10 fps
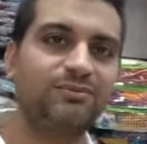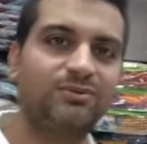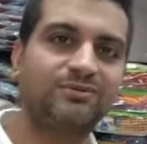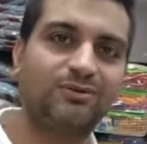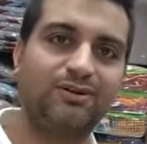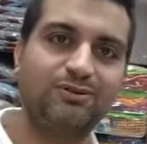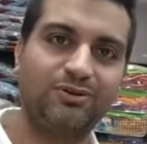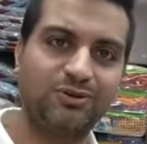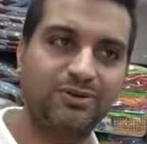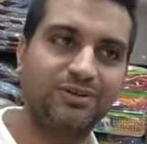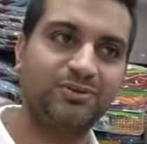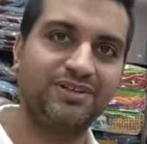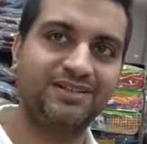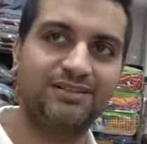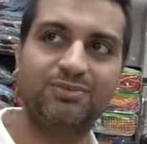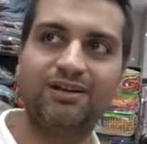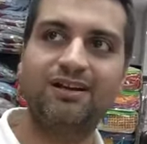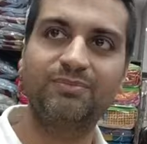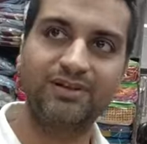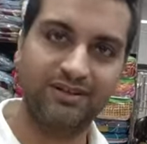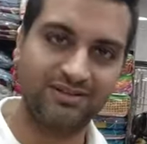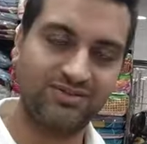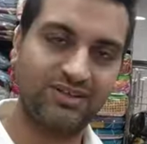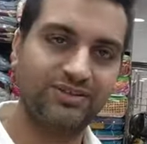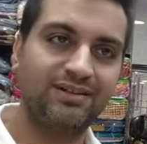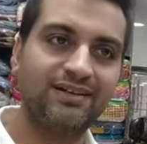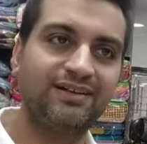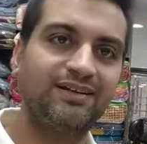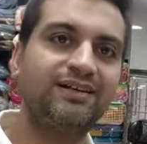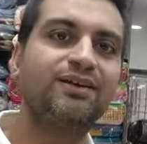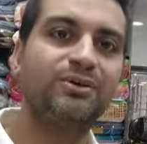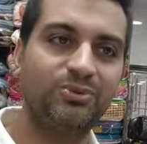आपको थोड़ा थोड़ा कोई ना कोई रीज़न हाँ। बना रहा पहले कंस्ट्रक्शन लगी रही